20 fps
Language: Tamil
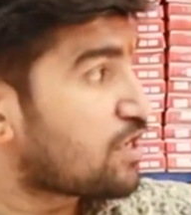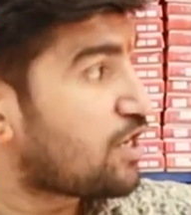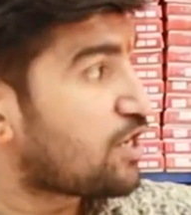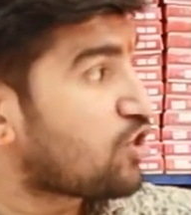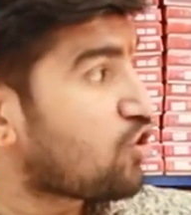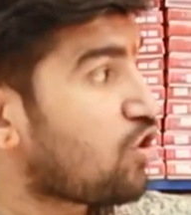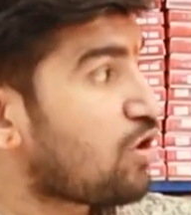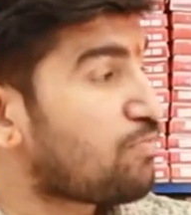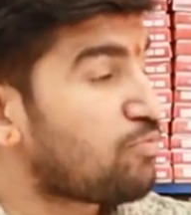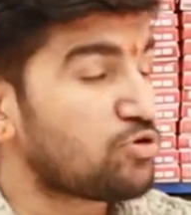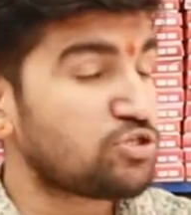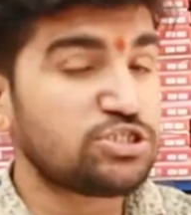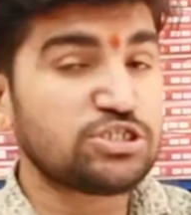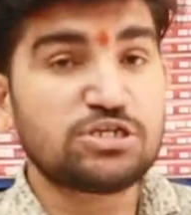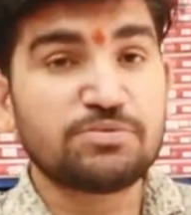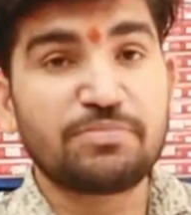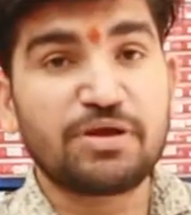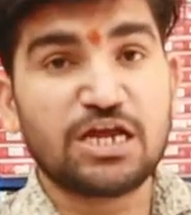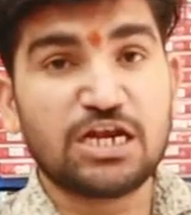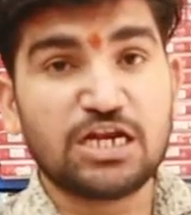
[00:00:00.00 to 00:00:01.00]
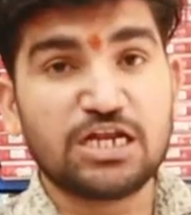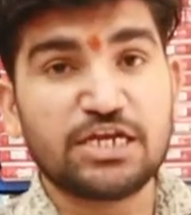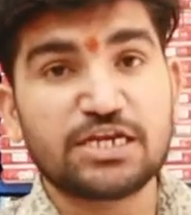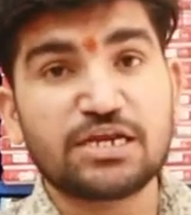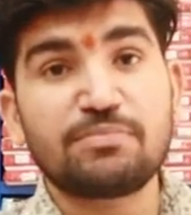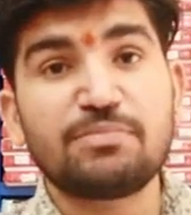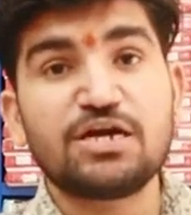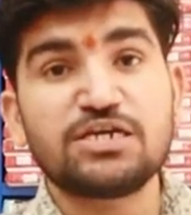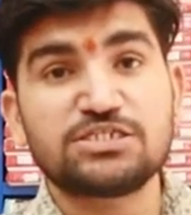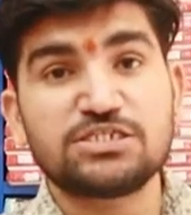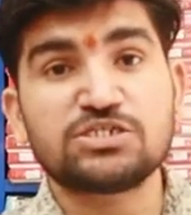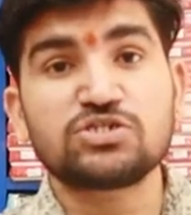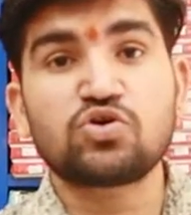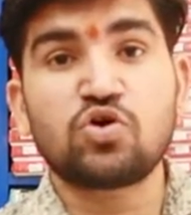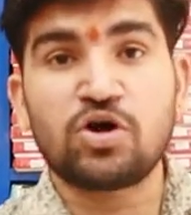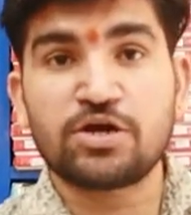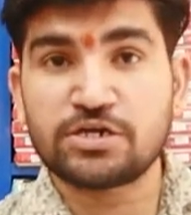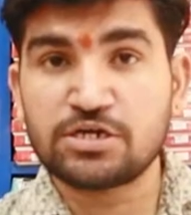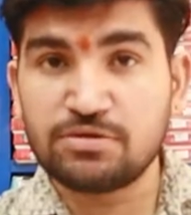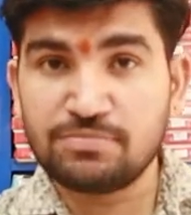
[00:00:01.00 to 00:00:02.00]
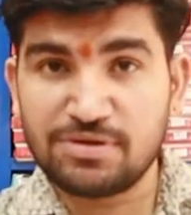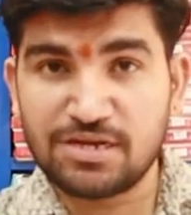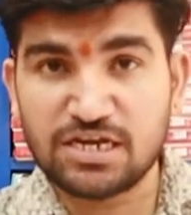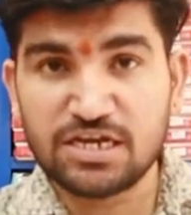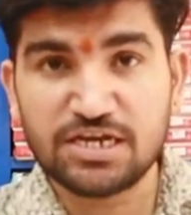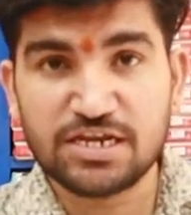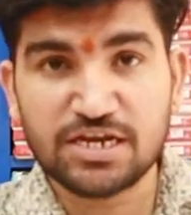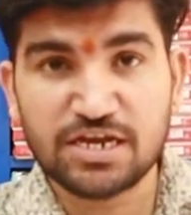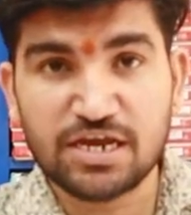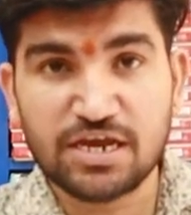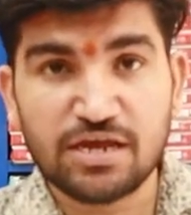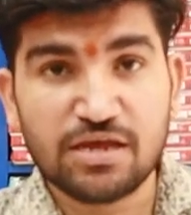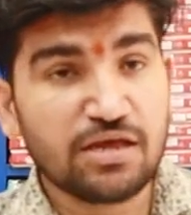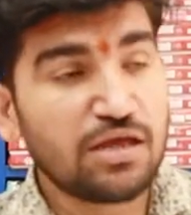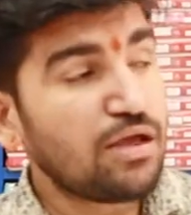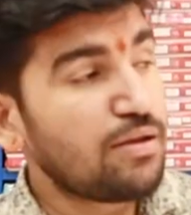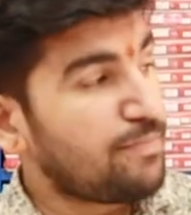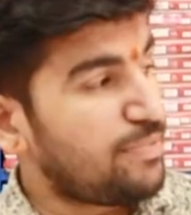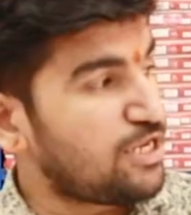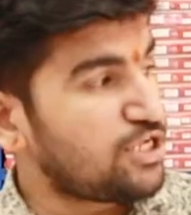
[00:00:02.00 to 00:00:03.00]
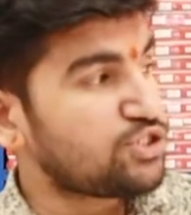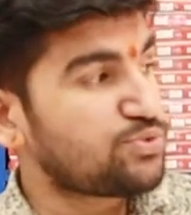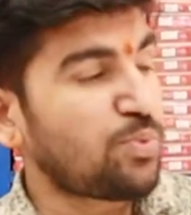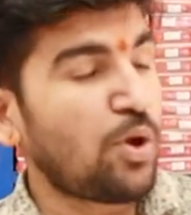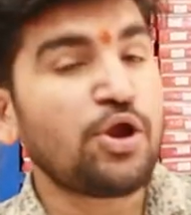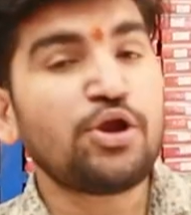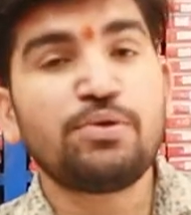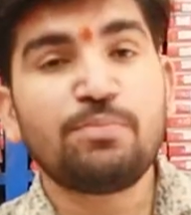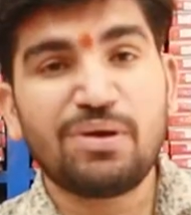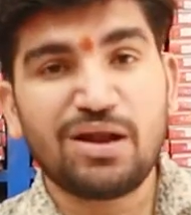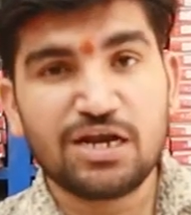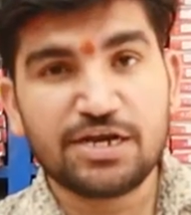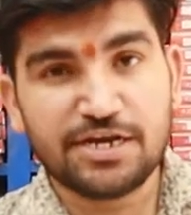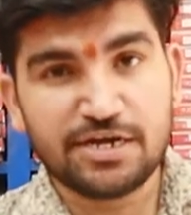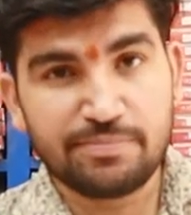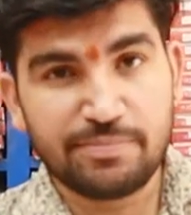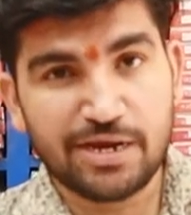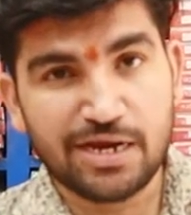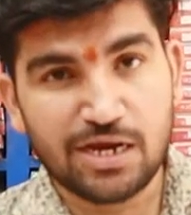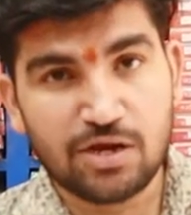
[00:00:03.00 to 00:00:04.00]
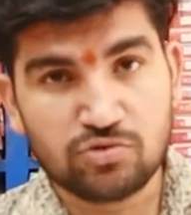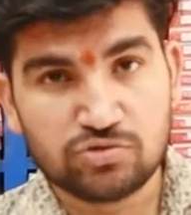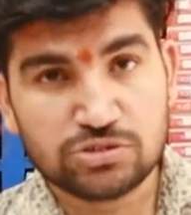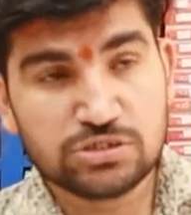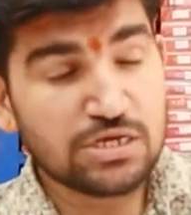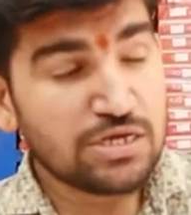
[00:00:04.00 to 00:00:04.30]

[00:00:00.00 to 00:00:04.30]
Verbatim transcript: கடை ஆப்போசிட் மேலே இருக்குது பைசன் கார்னர் மேலே இருக்கு ப்ளஸ் பாயிண்ட் பெல்ட் அண்ட் பேக்